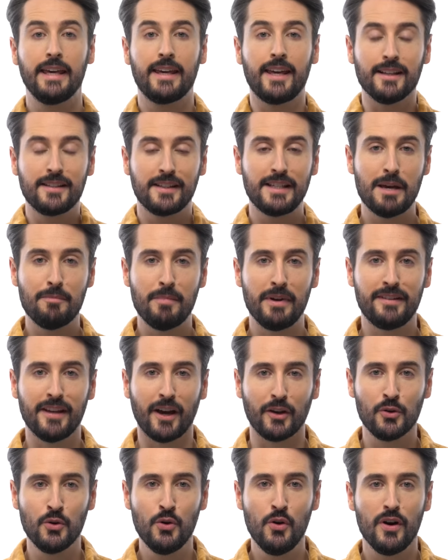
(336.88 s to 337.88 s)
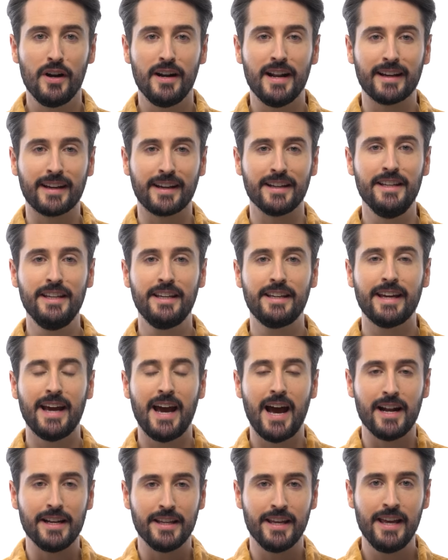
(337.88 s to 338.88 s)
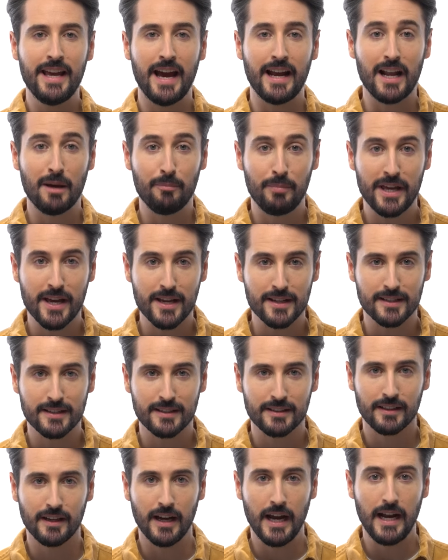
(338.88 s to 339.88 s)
Quatrième matériau, l'acrylique allié à l'ABS.